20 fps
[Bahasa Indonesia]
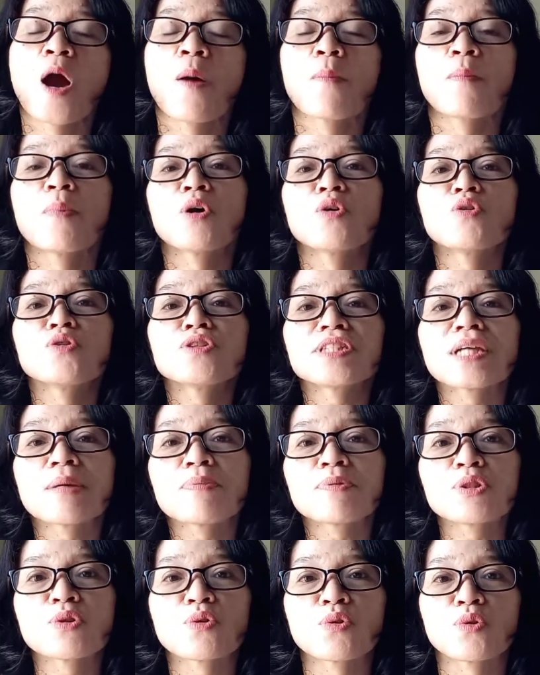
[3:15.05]
mengucap
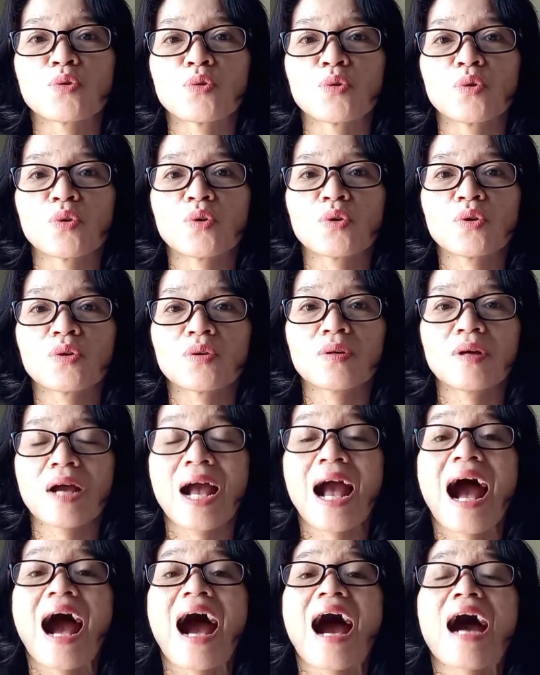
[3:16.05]
syukur
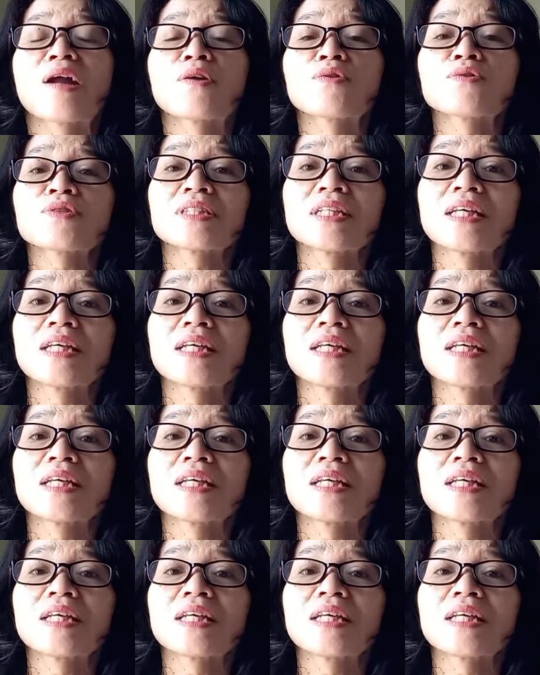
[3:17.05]
harus